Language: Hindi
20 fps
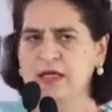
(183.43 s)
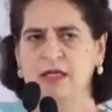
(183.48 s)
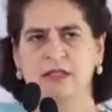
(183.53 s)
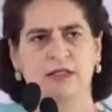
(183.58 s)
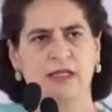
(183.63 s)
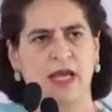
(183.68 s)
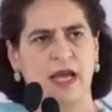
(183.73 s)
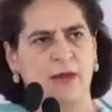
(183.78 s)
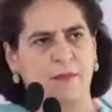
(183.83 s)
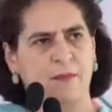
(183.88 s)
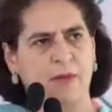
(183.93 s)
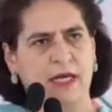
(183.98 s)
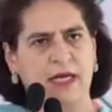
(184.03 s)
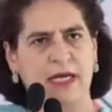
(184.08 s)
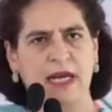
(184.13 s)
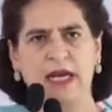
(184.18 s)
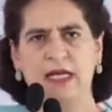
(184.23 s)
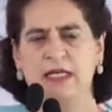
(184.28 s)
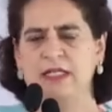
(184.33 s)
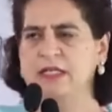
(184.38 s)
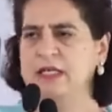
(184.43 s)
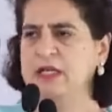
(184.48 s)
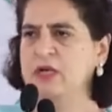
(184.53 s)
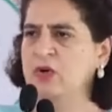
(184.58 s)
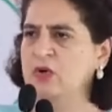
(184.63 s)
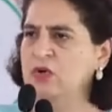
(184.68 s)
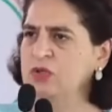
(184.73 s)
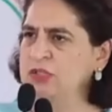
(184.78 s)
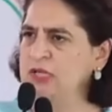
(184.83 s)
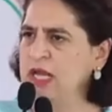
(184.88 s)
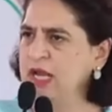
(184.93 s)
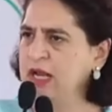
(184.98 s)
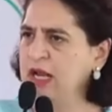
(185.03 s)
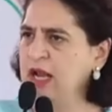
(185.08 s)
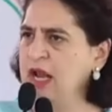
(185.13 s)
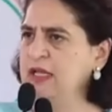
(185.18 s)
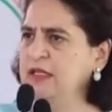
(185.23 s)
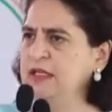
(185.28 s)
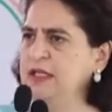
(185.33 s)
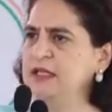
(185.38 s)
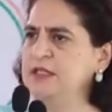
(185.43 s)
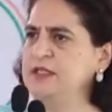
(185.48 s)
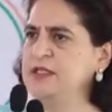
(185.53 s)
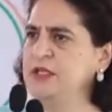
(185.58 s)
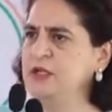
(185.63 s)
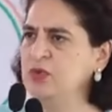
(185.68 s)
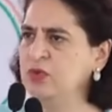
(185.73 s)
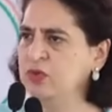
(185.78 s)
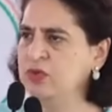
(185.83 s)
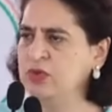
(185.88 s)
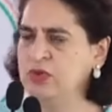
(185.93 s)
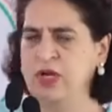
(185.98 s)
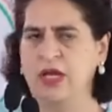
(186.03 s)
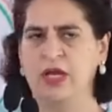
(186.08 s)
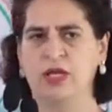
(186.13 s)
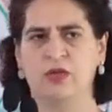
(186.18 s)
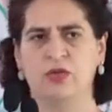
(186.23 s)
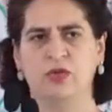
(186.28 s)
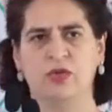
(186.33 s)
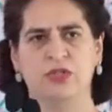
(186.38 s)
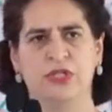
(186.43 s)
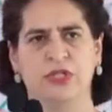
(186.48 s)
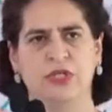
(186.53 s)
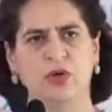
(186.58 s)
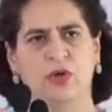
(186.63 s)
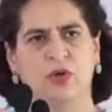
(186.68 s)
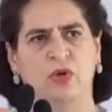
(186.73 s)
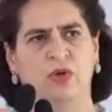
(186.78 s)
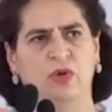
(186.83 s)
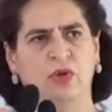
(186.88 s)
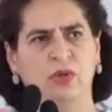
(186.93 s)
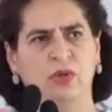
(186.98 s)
चाहे पटेल जी हों चाहे गांधी जी हों नेहरू जी हों